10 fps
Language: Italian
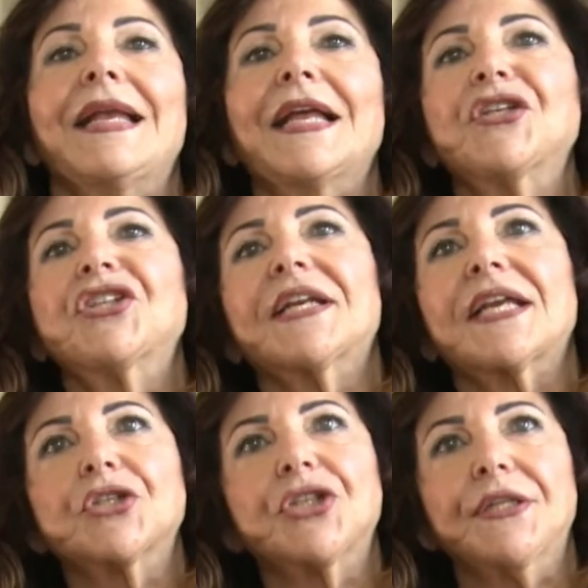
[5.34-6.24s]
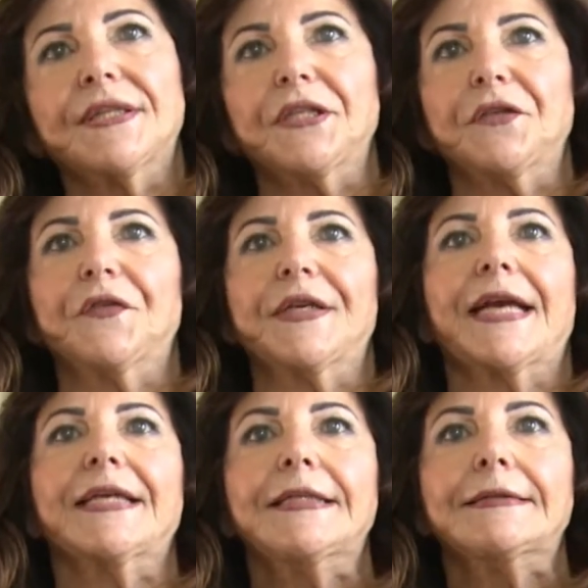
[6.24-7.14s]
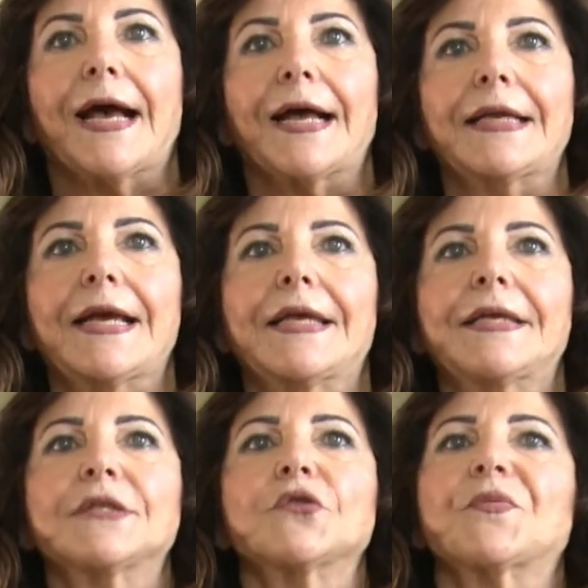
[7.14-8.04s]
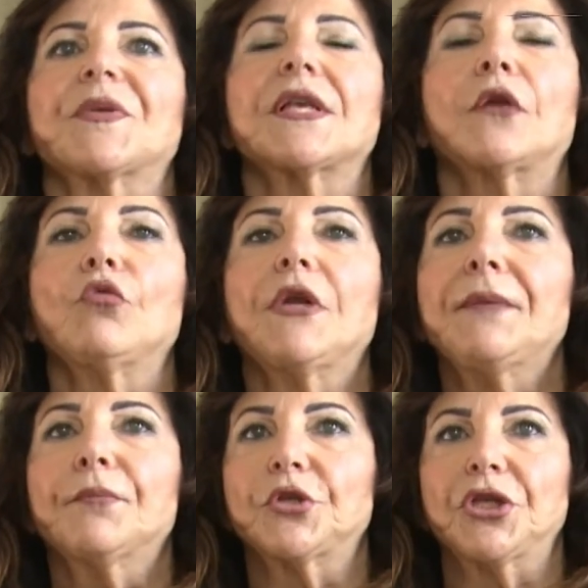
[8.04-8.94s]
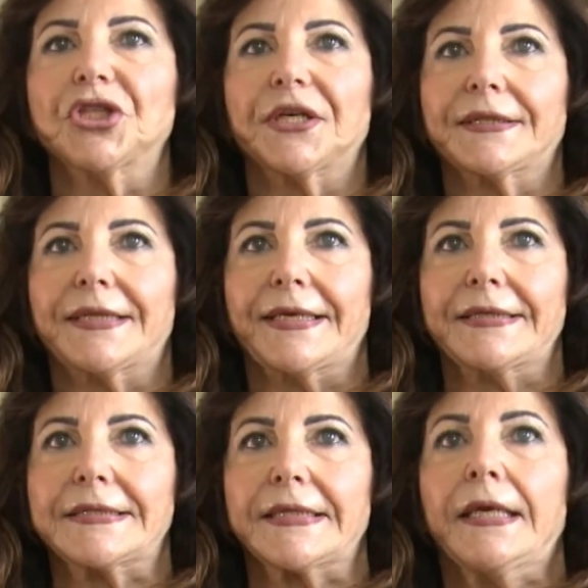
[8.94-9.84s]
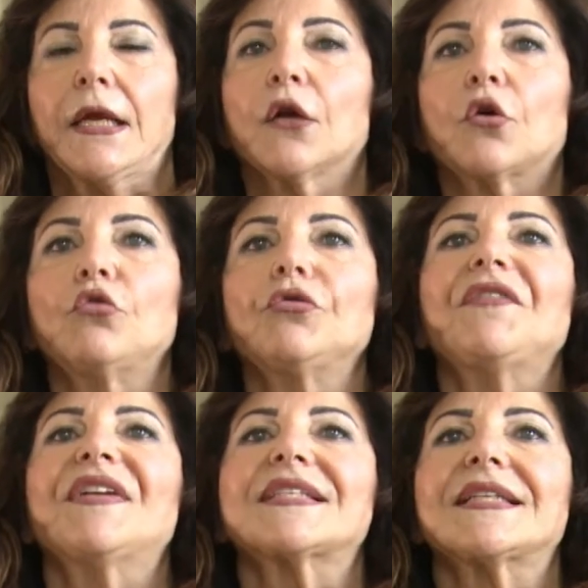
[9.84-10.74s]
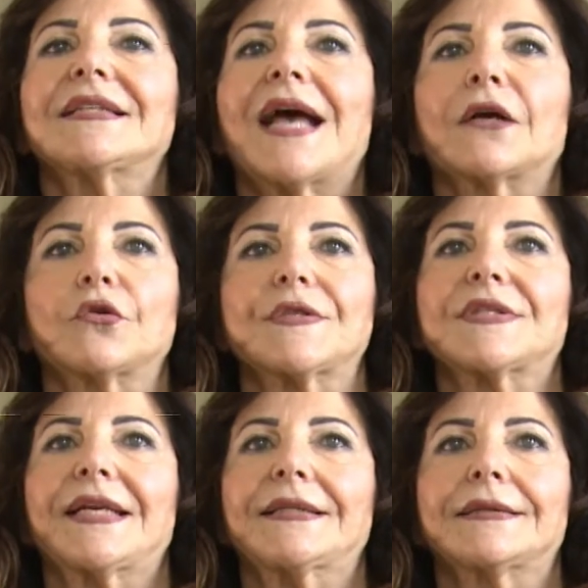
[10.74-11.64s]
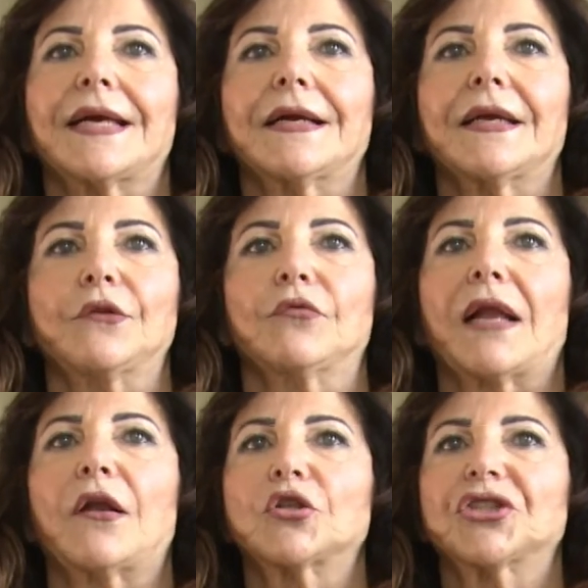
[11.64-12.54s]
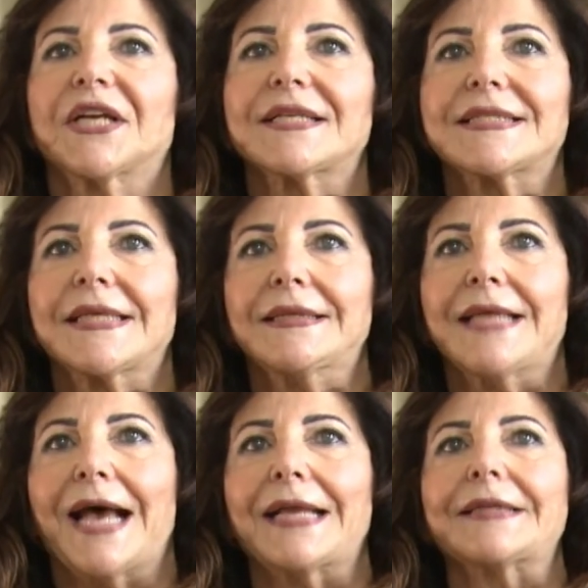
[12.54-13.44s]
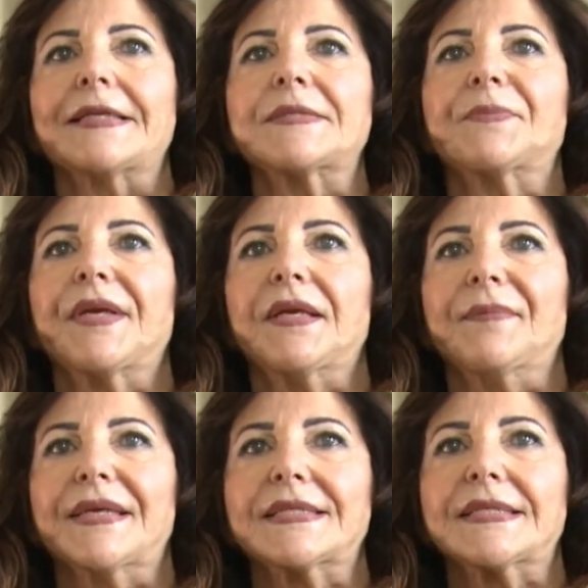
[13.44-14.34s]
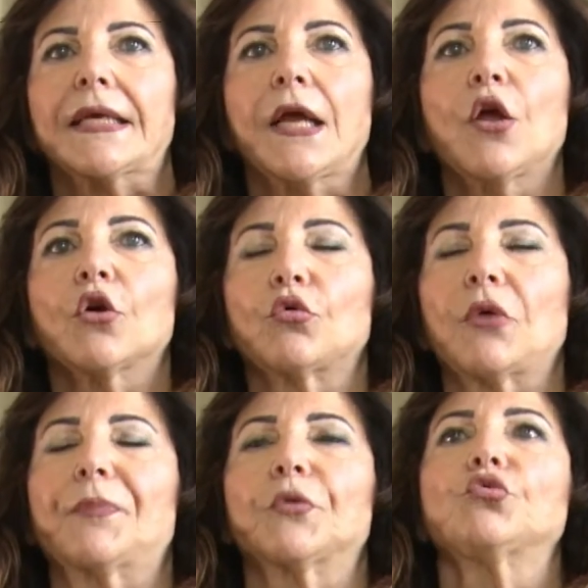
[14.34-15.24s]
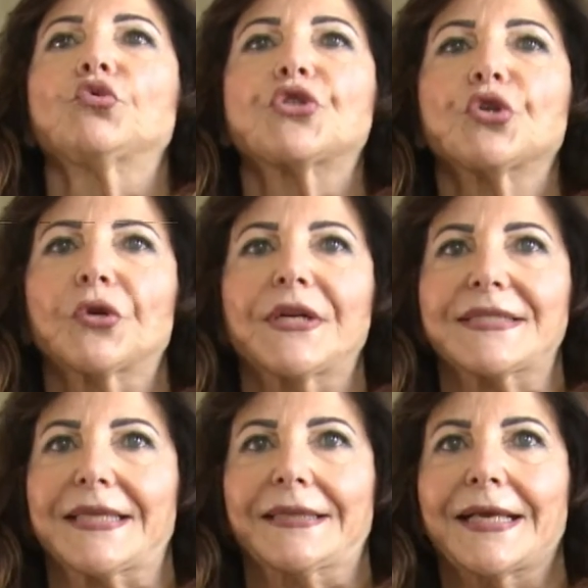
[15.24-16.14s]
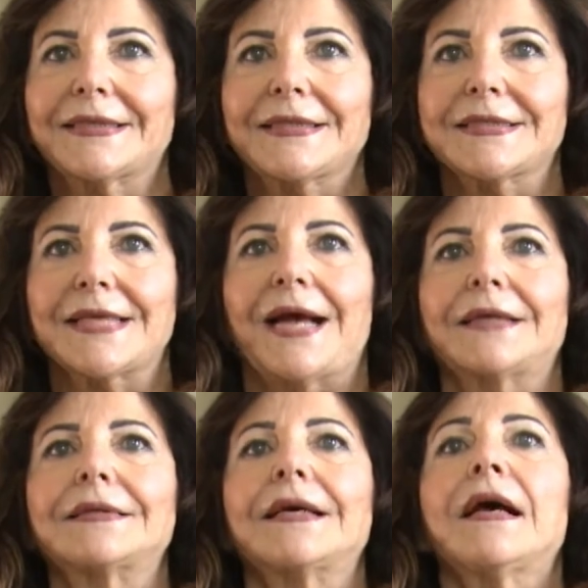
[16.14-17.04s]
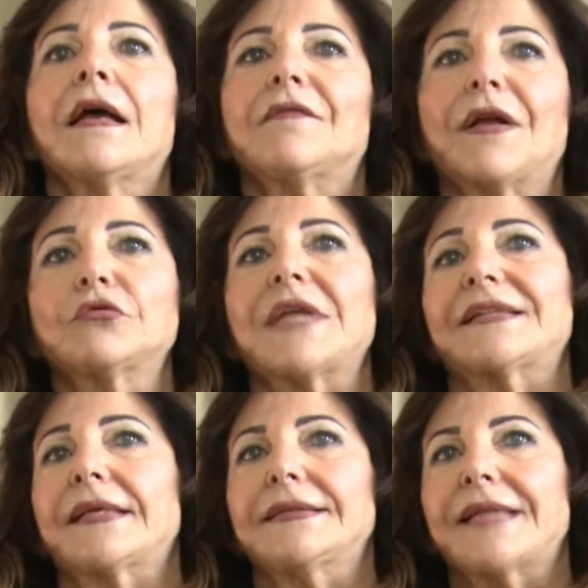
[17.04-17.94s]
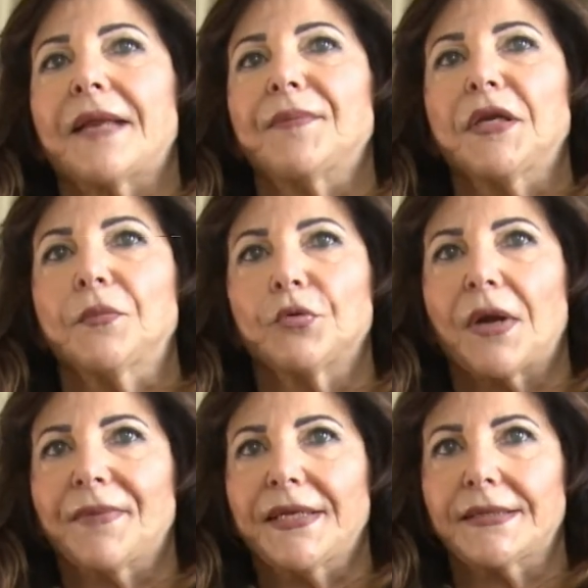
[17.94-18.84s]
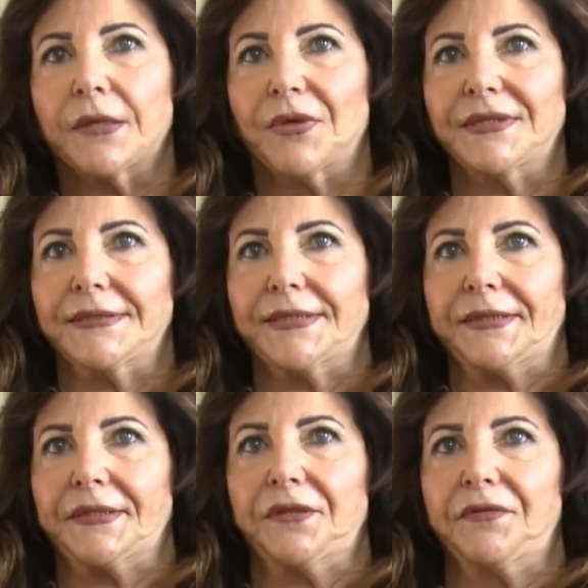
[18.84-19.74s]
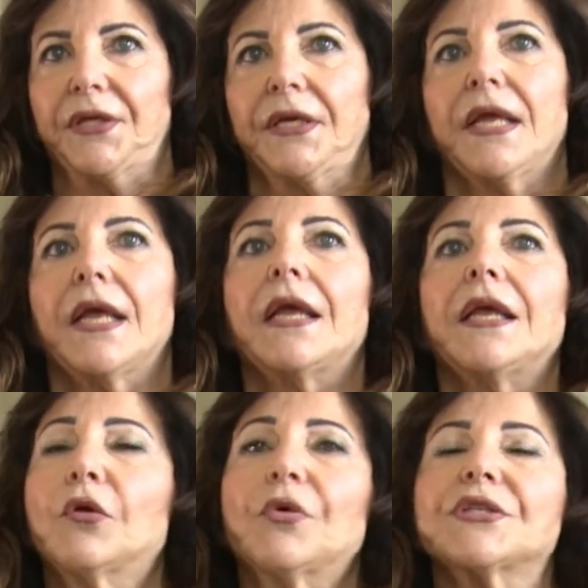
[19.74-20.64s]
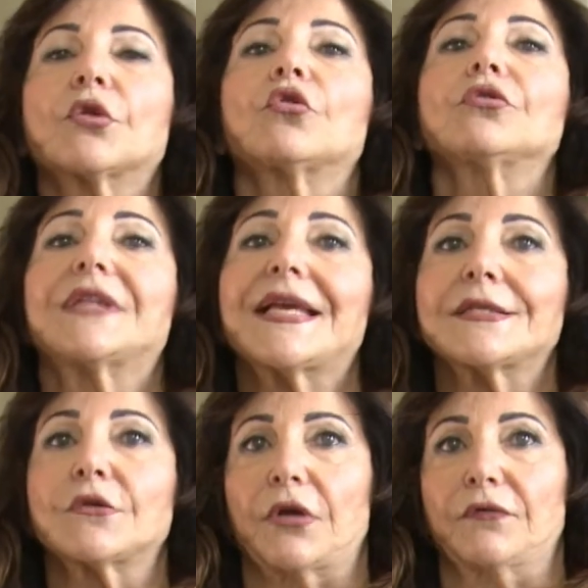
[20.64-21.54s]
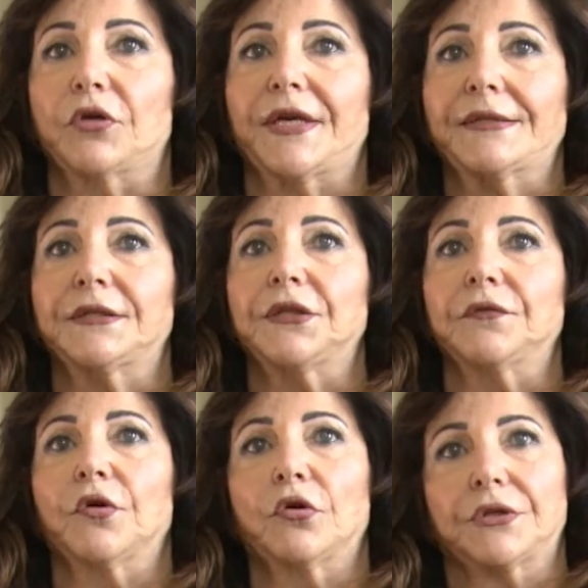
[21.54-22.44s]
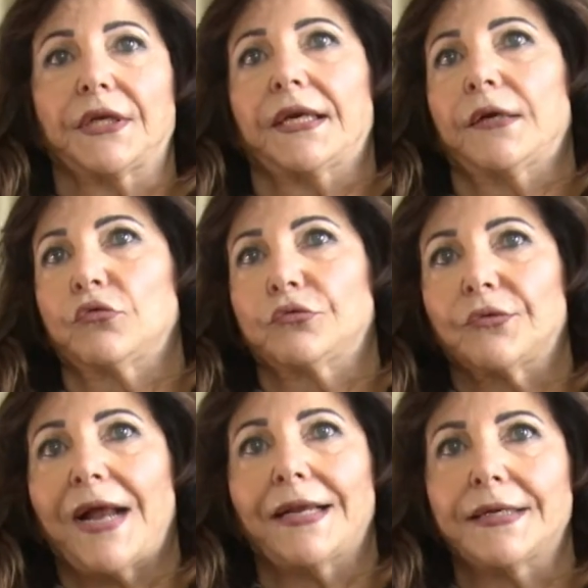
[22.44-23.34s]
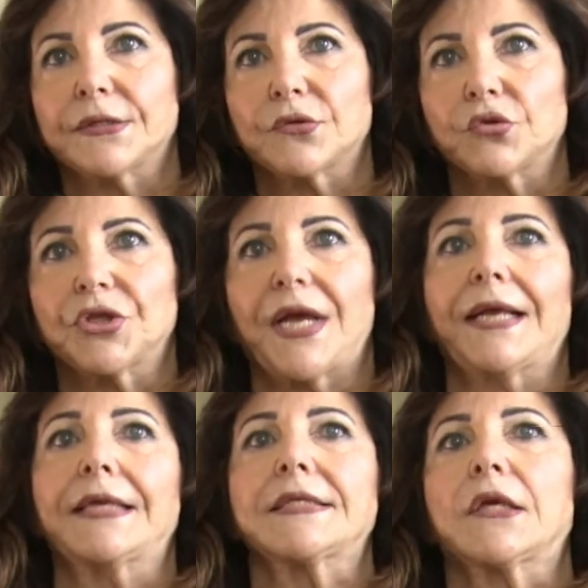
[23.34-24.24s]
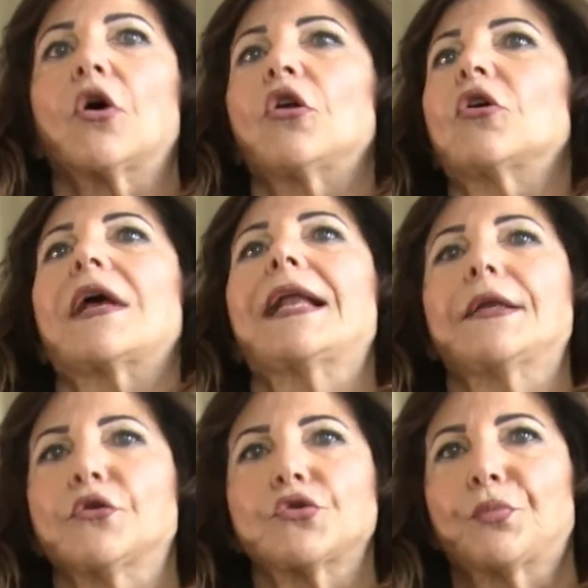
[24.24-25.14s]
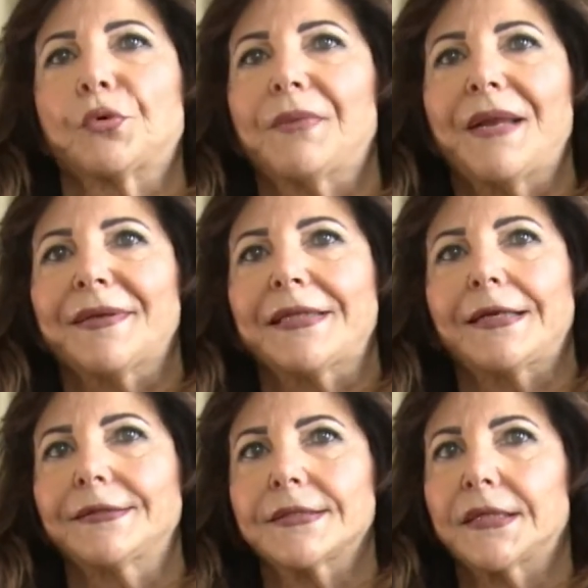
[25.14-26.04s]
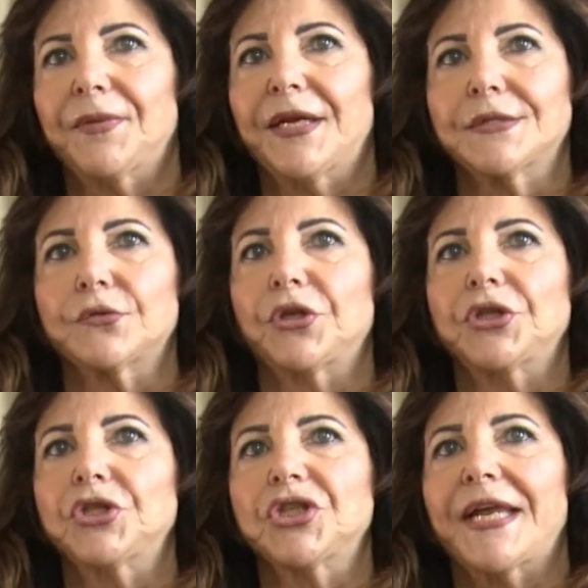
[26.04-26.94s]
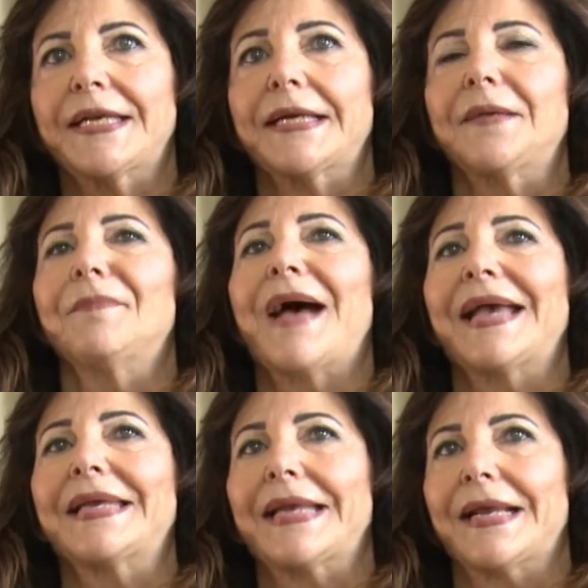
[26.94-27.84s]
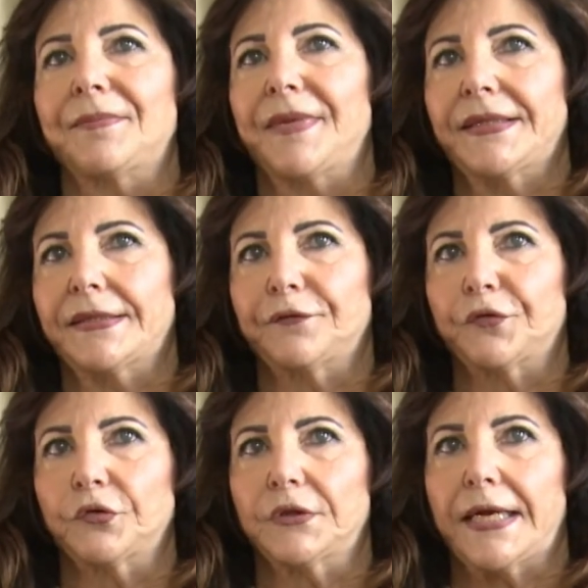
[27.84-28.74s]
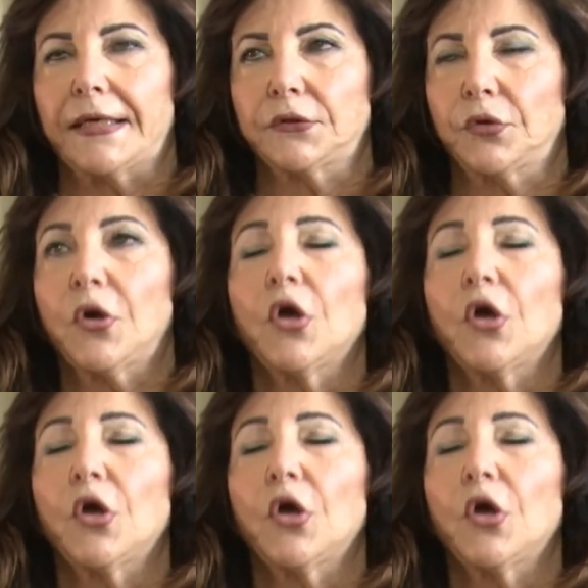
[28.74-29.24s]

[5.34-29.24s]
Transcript: La ricerca scientifica in Italia è sospesa in un limbo di incertezze, con l'università costretta in una logica aziendale ad esprimersi con una produzione standardizzata valutata in termini puramente quantitativi. In questo contesto lavorativo, oltre che culturale e sociale, si colloca l'annoso problema della discriminazione di genere mai realmente affrontato.